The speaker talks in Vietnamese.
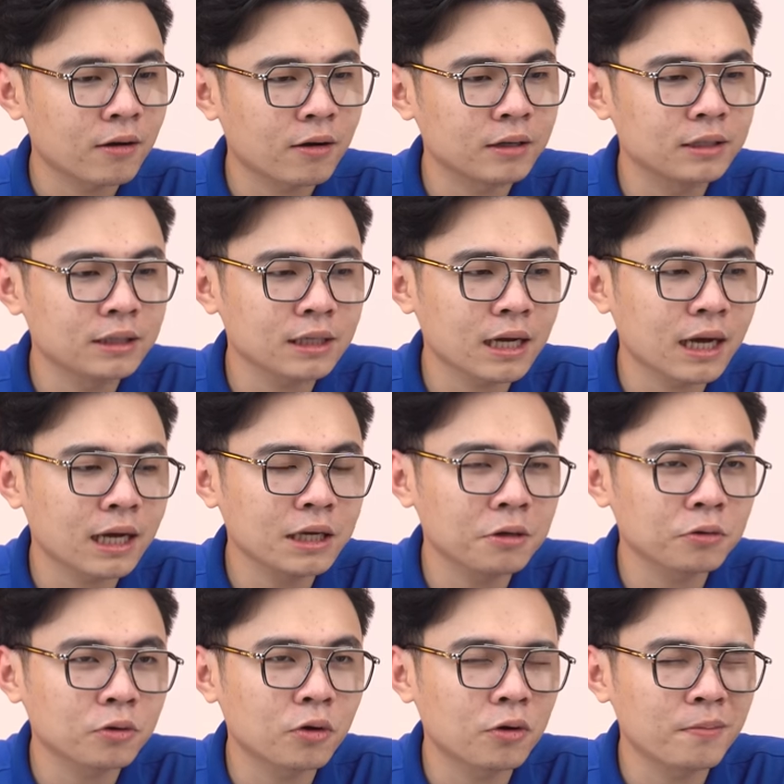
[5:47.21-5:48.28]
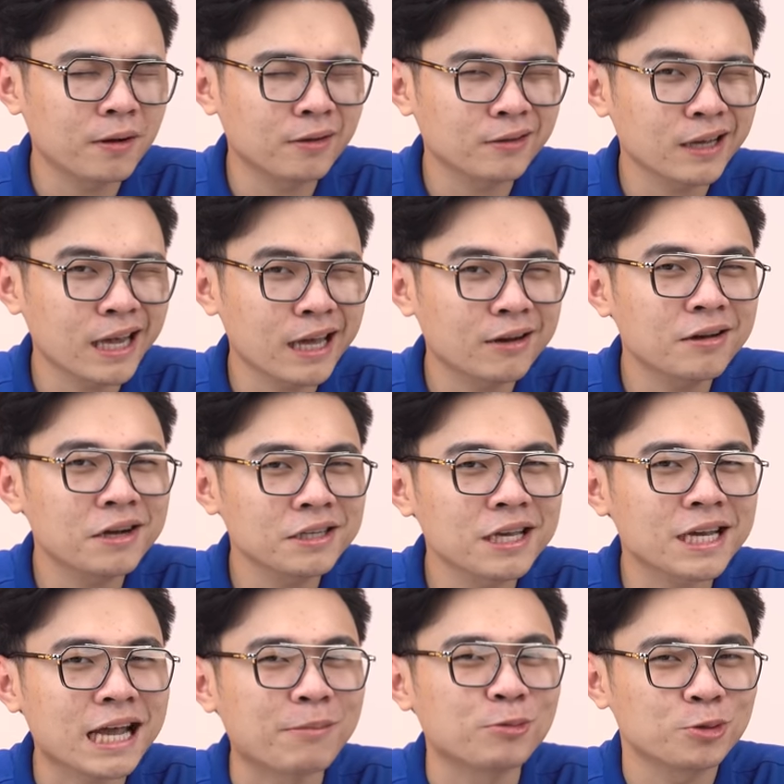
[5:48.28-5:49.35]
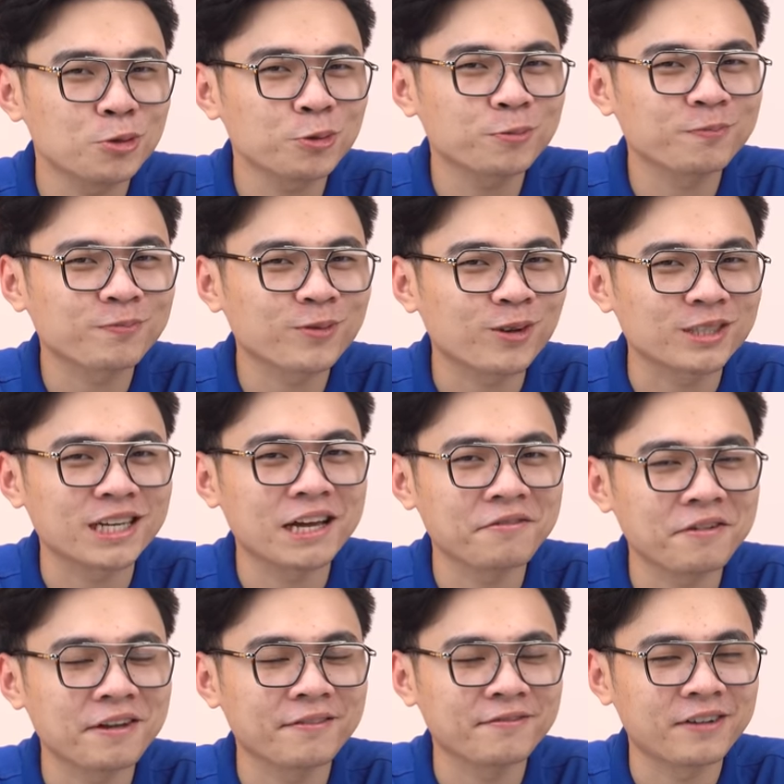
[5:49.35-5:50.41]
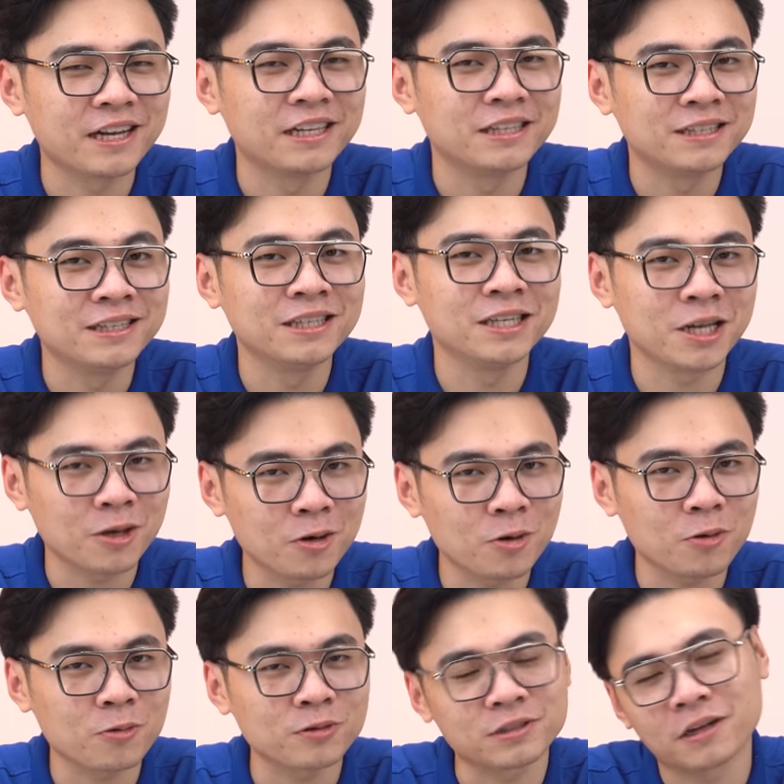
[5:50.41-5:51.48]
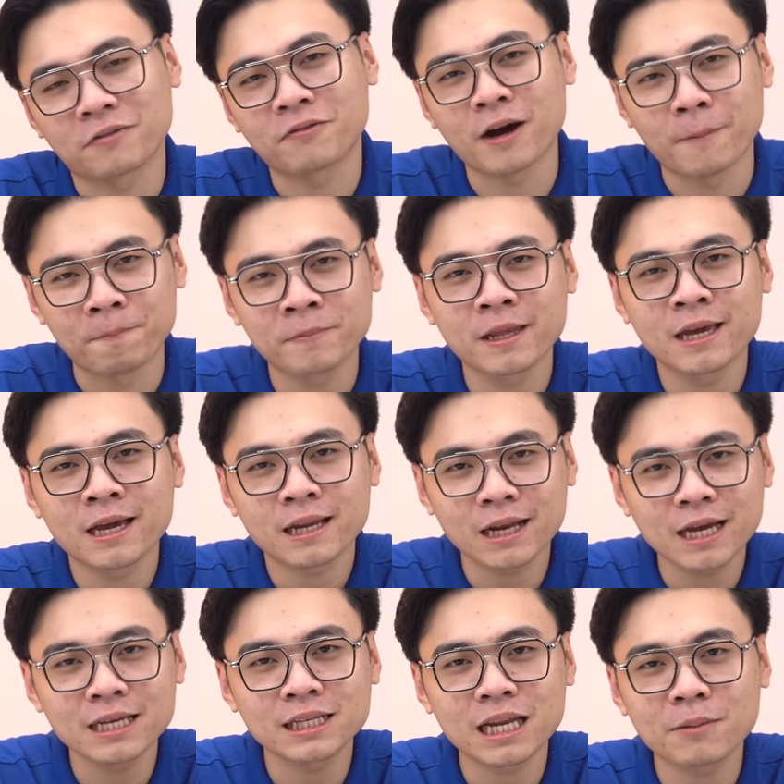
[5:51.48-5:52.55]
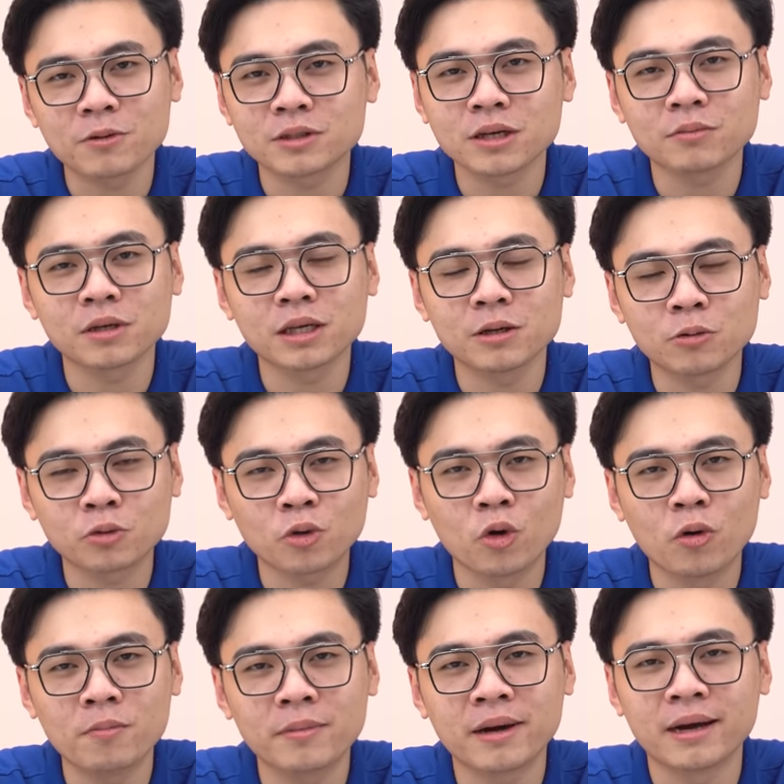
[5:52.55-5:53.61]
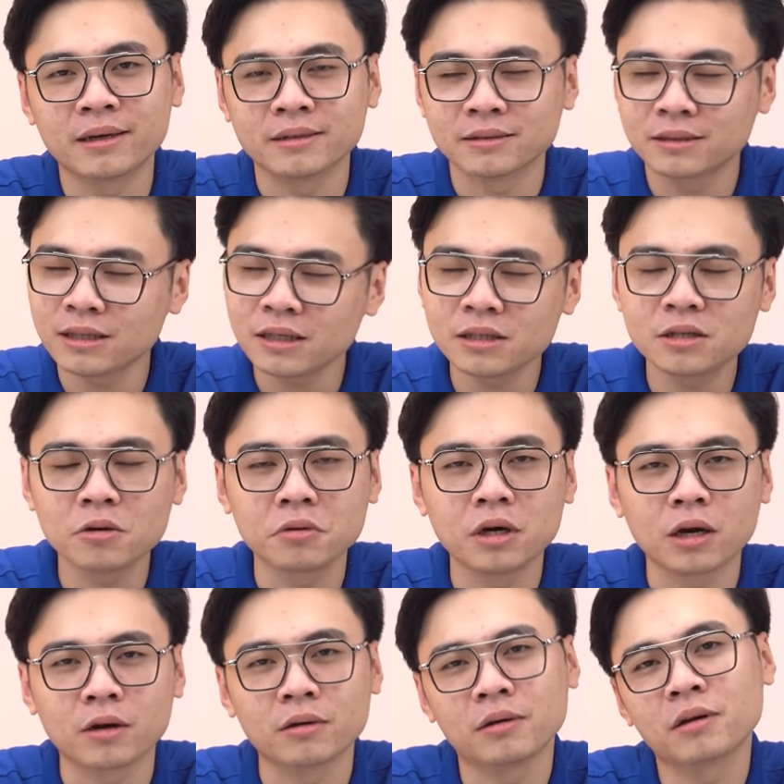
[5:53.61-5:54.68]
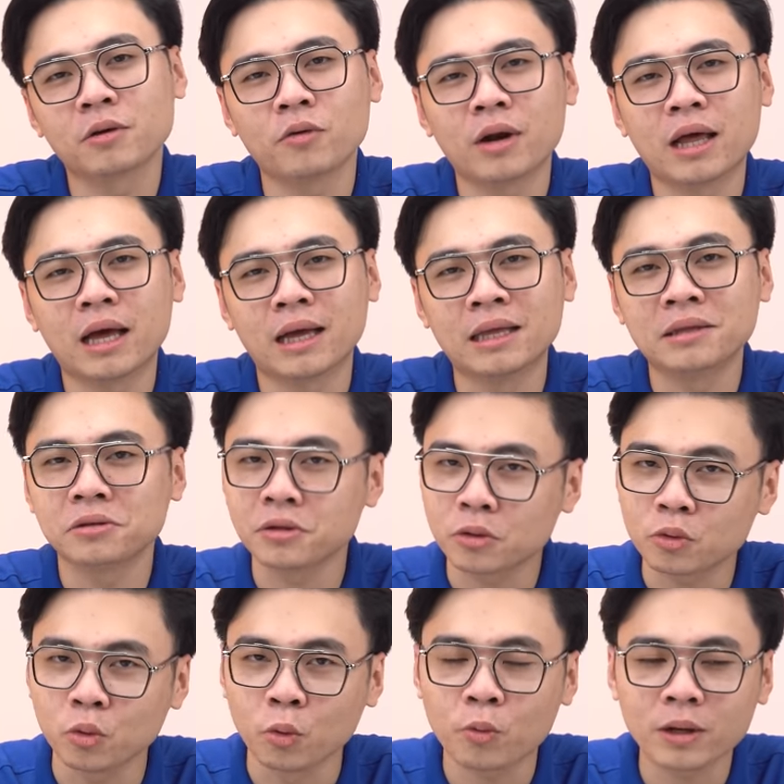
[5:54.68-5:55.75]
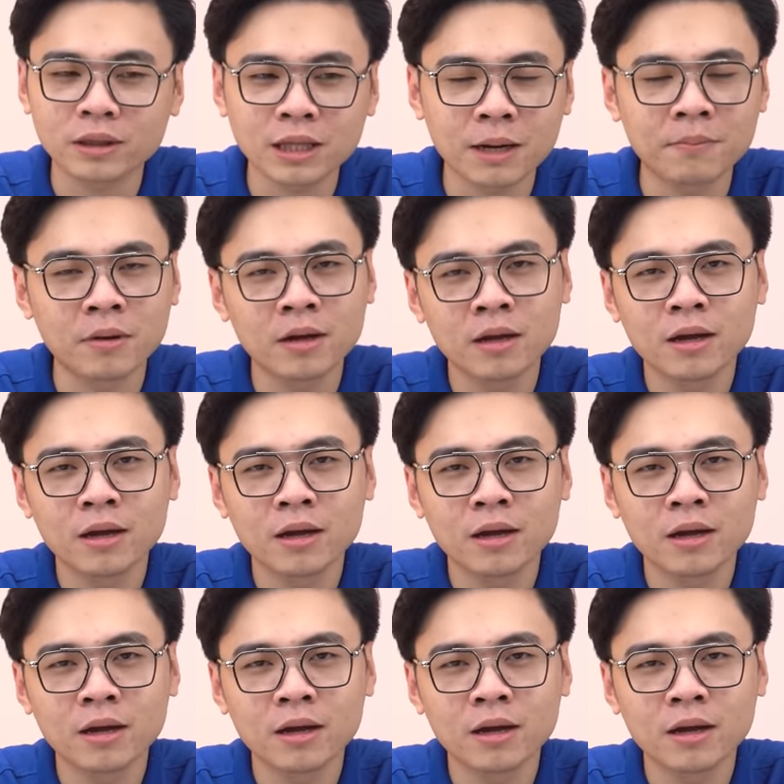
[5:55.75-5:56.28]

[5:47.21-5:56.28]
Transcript: Còn những cái yếu tố mà nó nghe nó hơi nhạy cảm một chút, đó chính là về phần nhiệt độ của sản phẩm. Đây là một trong những yếu tố mà rất nhiều người gọi là nhiệt thủ quan tâm.